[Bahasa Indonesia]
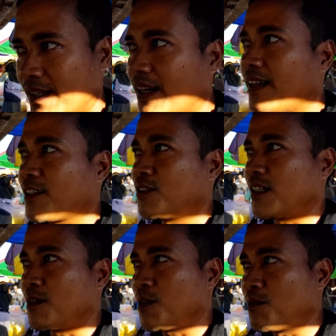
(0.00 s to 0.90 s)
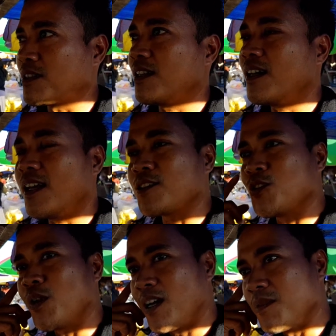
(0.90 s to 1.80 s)
Iya, langsung telepon, bisa,
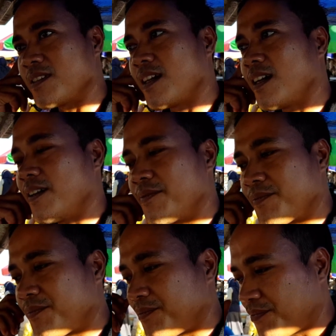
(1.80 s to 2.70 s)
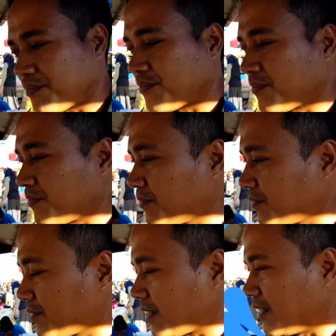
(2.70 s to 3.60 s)
langsung ya bisa. Bisa ya, udah Pak. Makasih Pak ya.